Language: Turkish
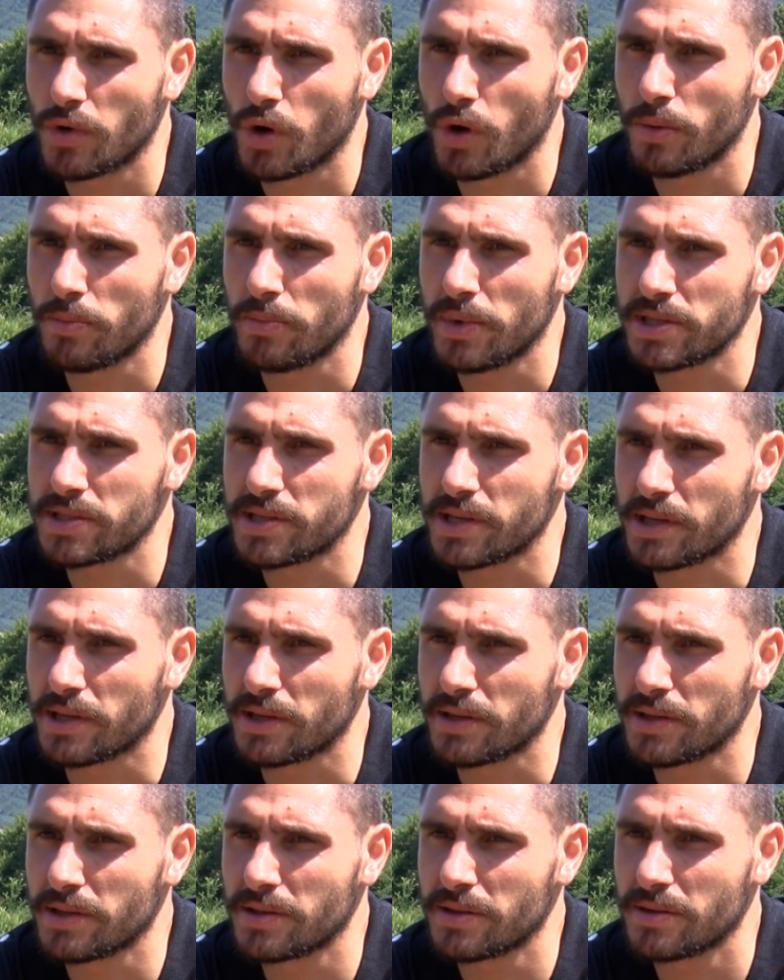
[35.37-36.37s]
15
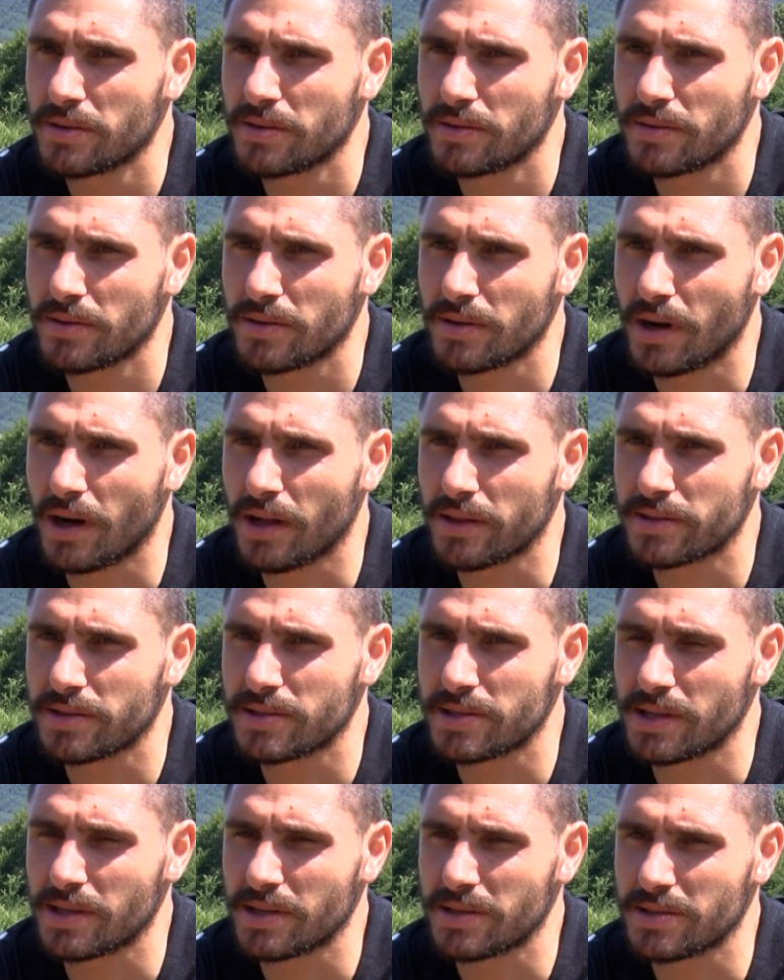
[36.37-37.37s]
senenin 6
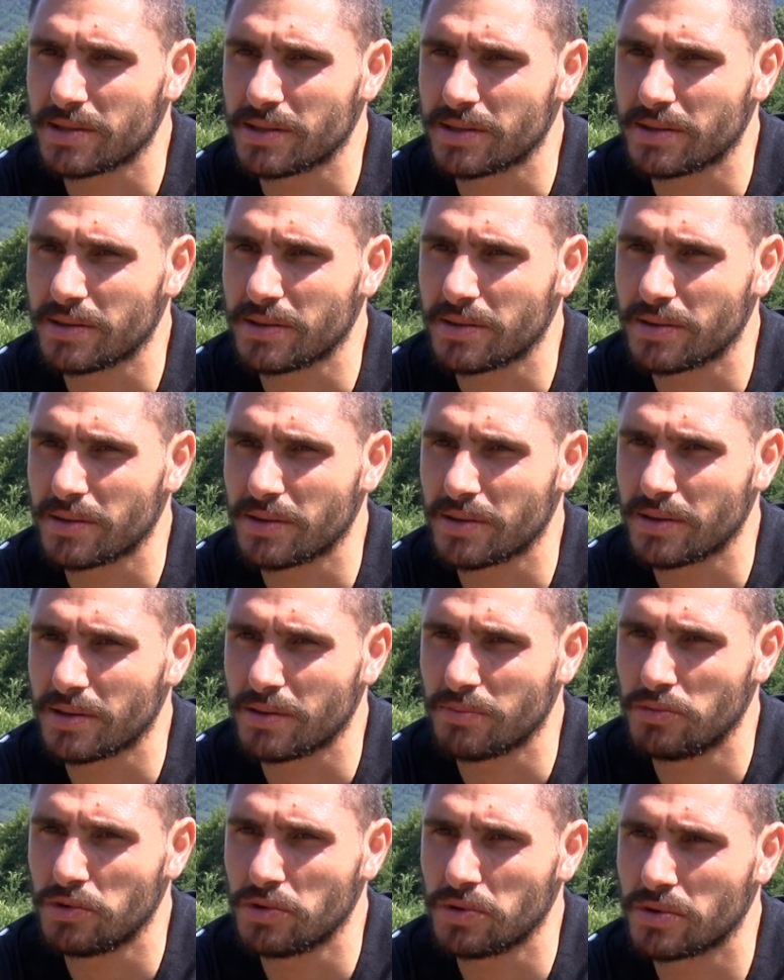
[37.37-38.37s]
senesini
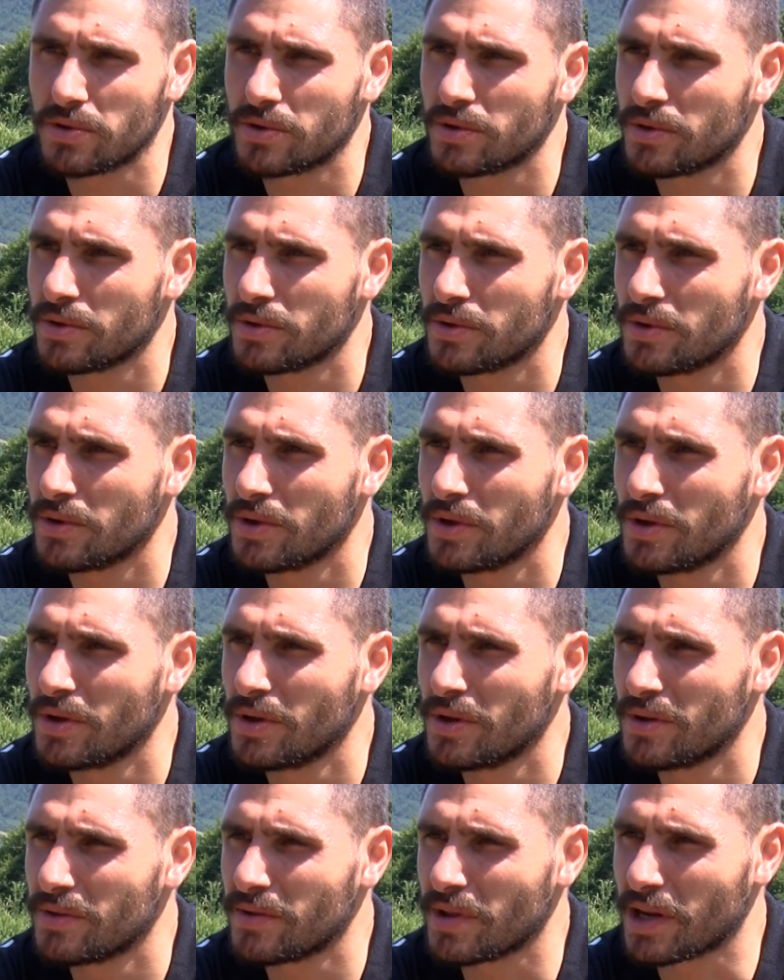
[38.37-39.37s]
e, büyük
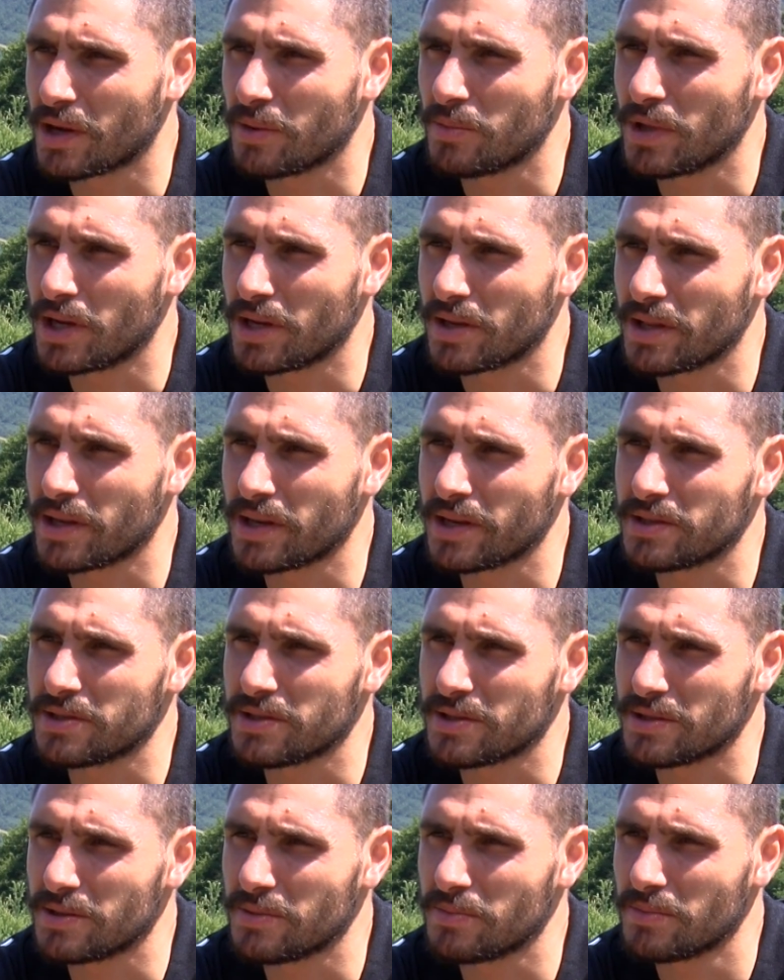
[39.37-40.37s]
takımlarda
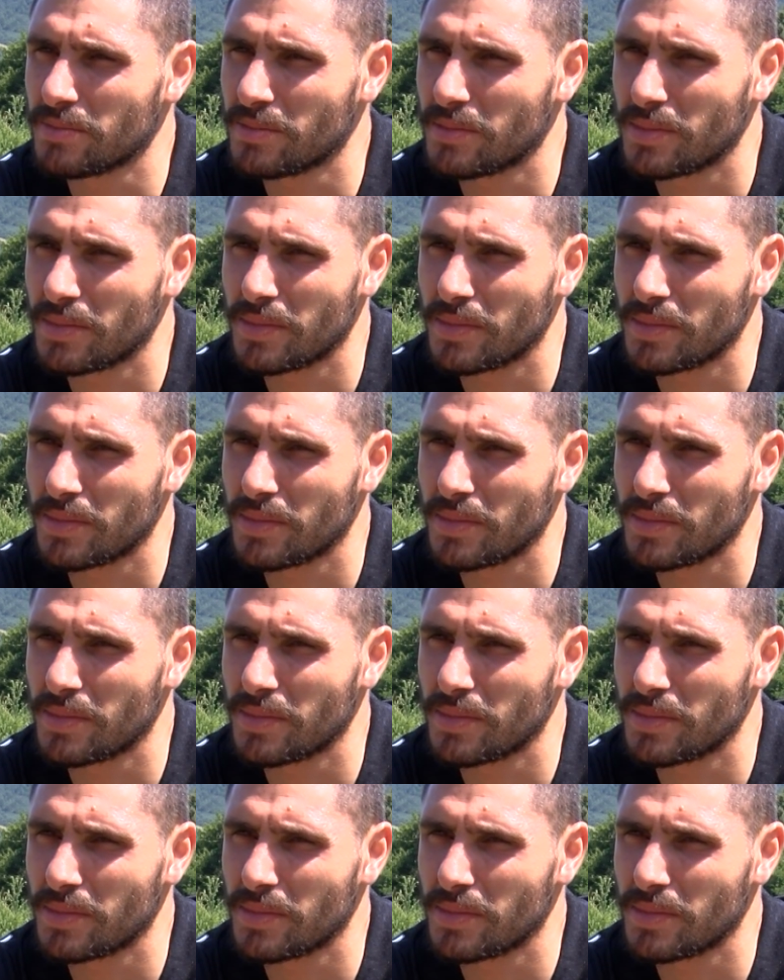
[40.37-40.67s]
geçirdim.